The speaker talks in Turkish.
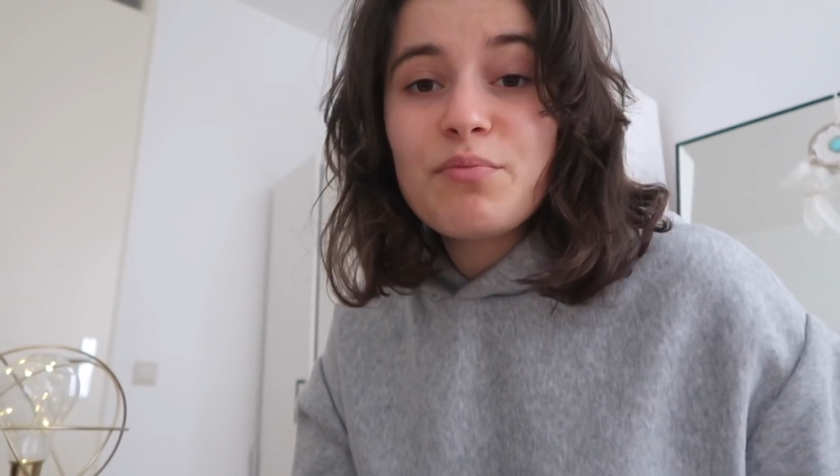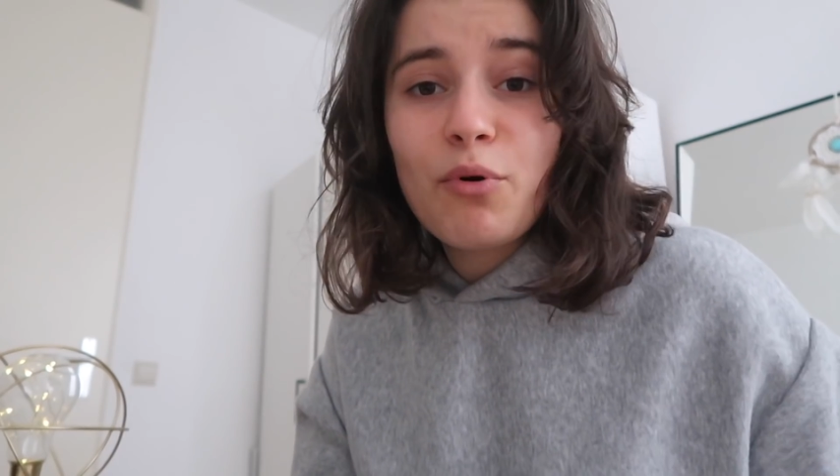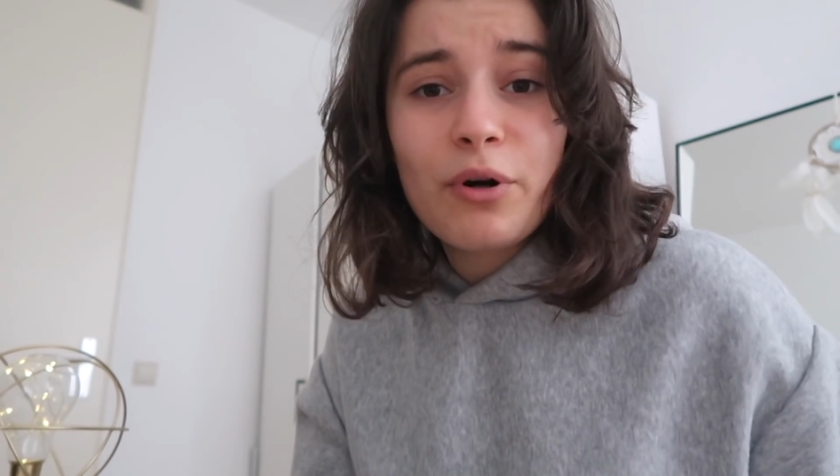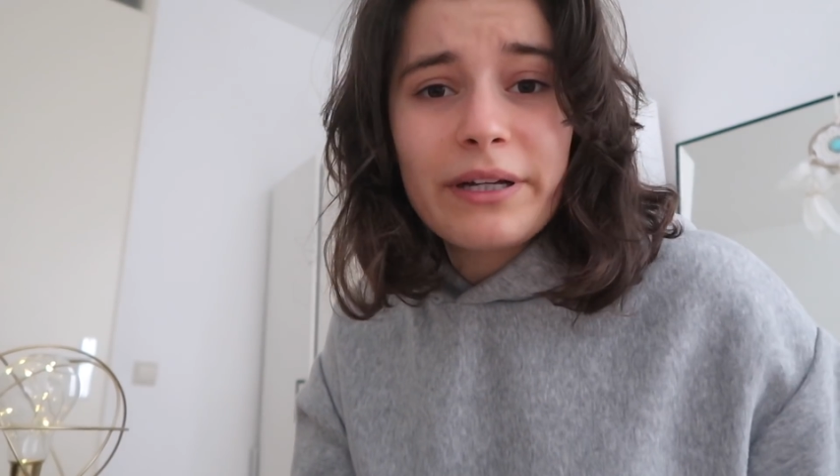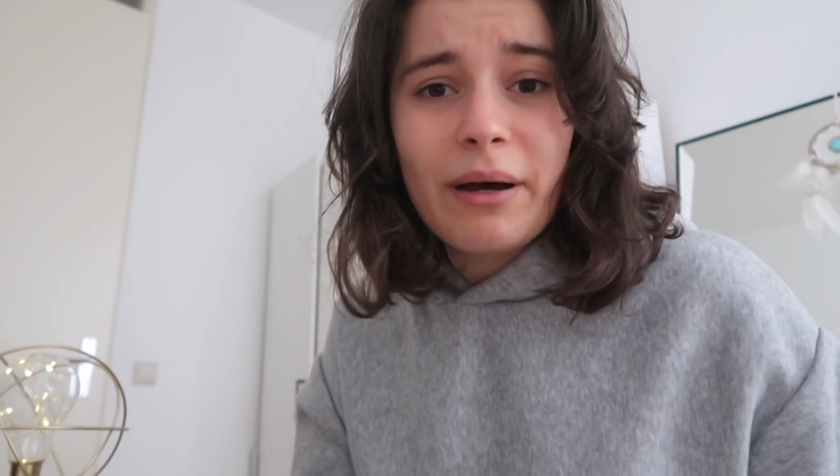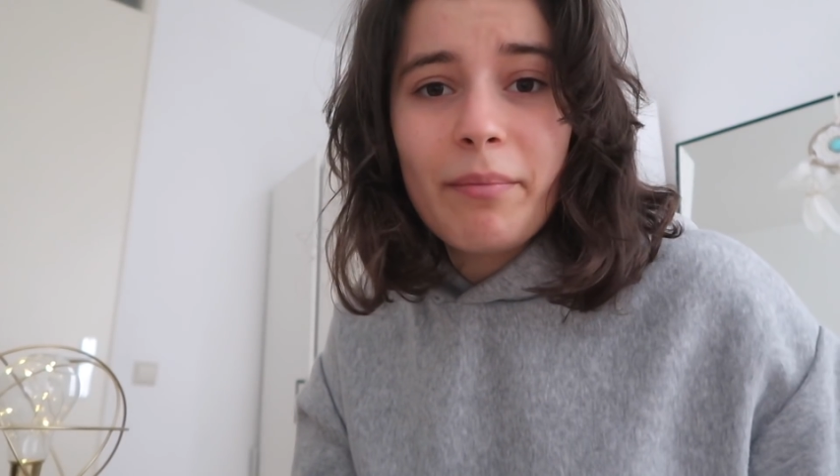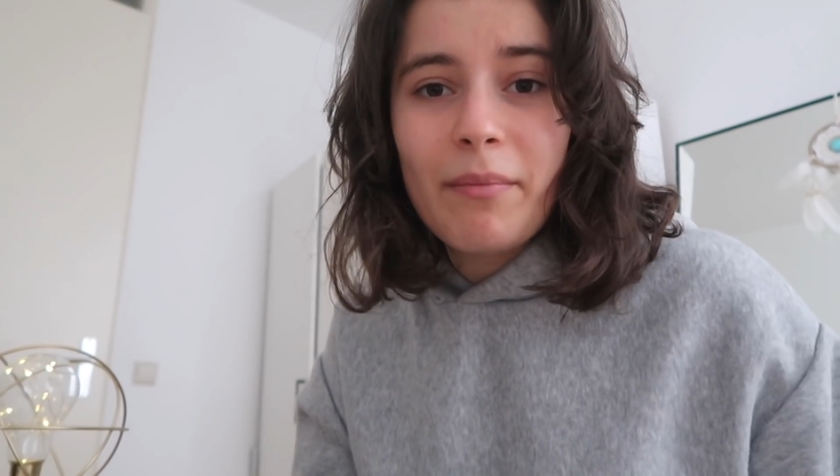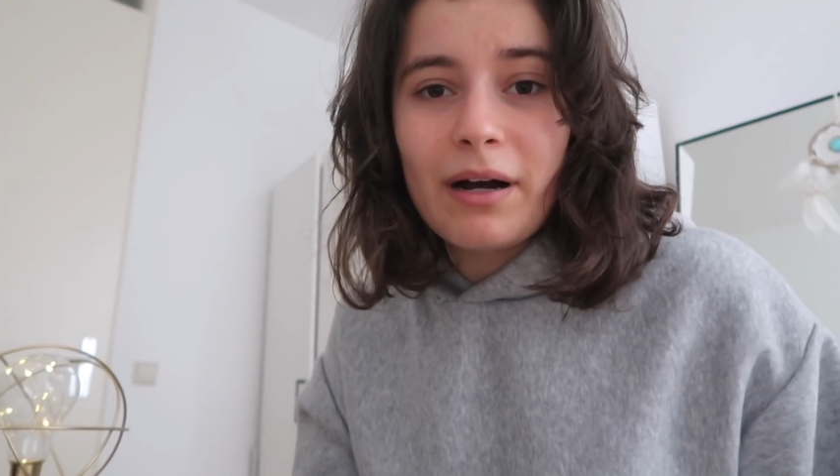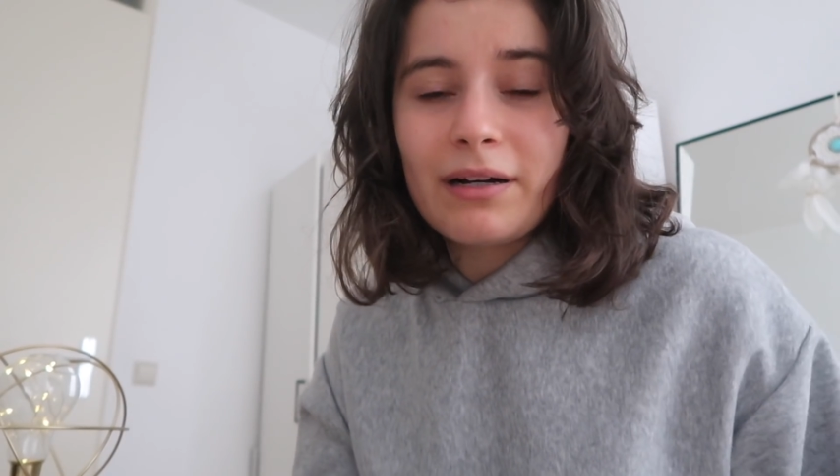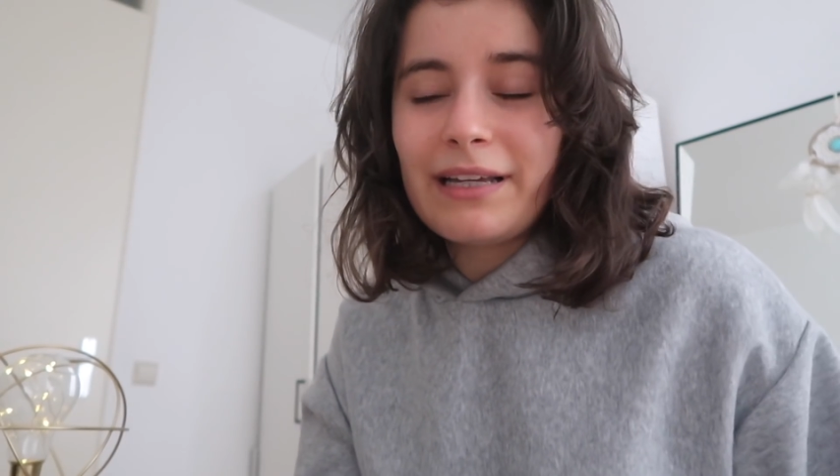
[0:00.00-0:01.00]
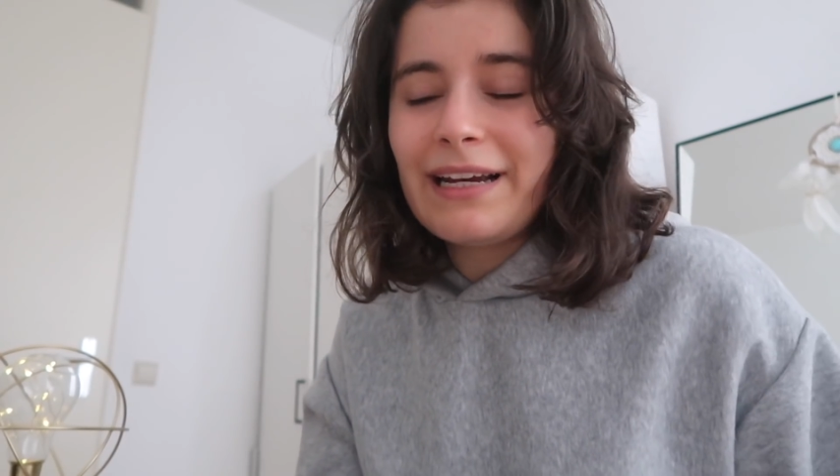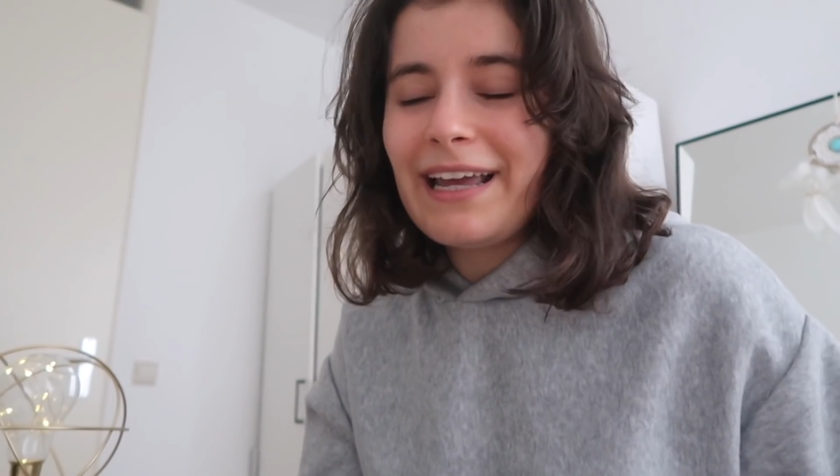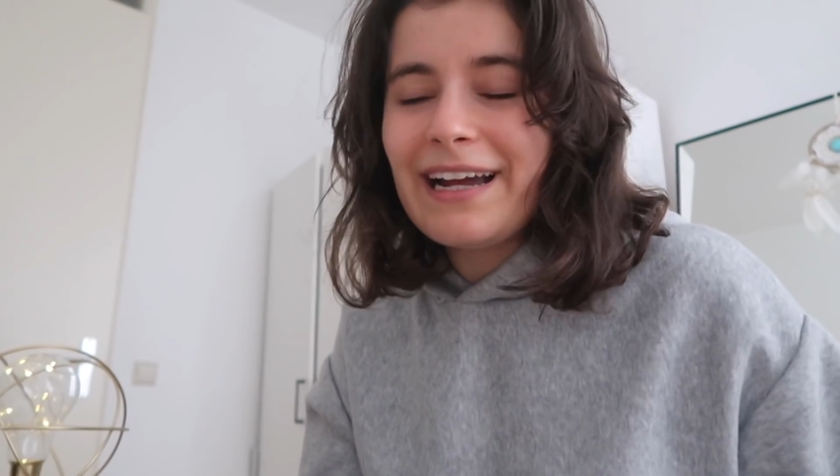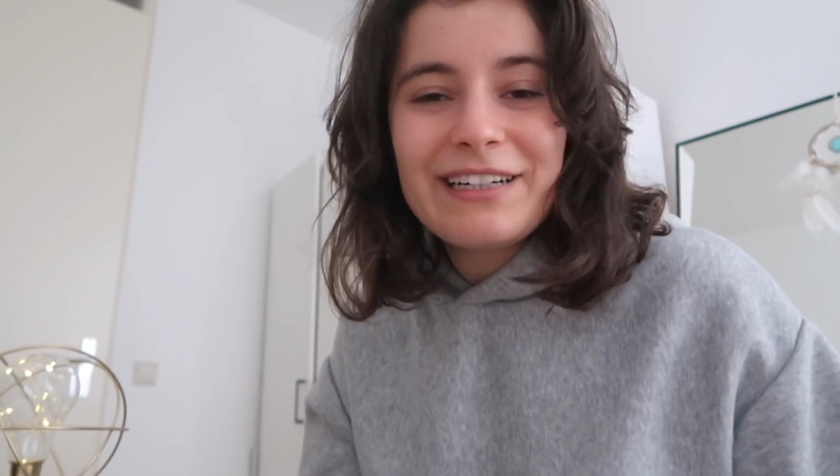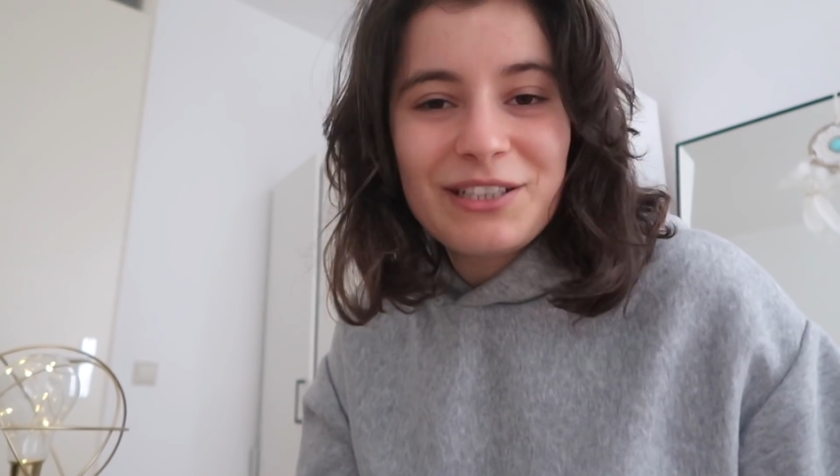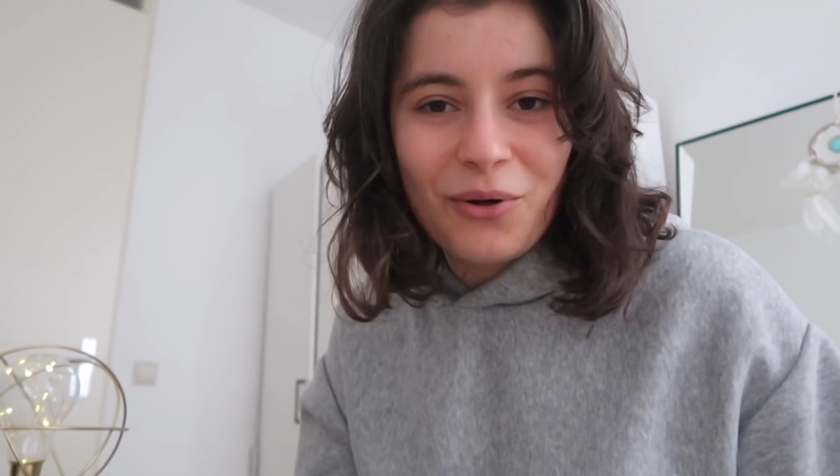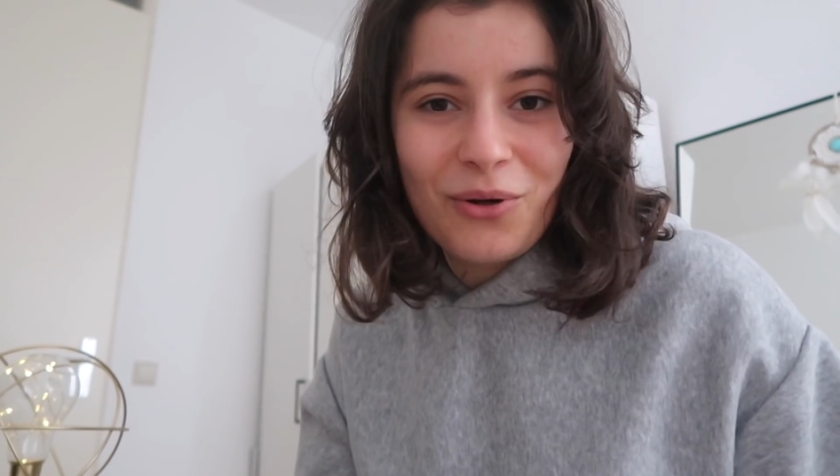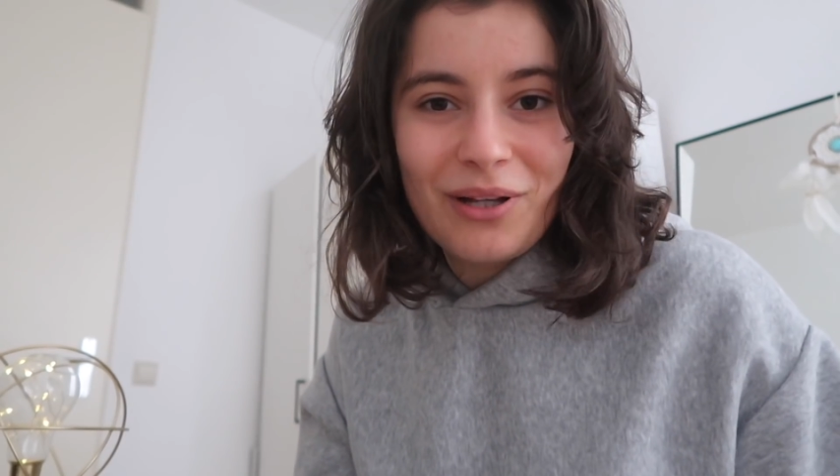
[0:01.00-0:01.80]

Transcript: spor yapmak yani her şey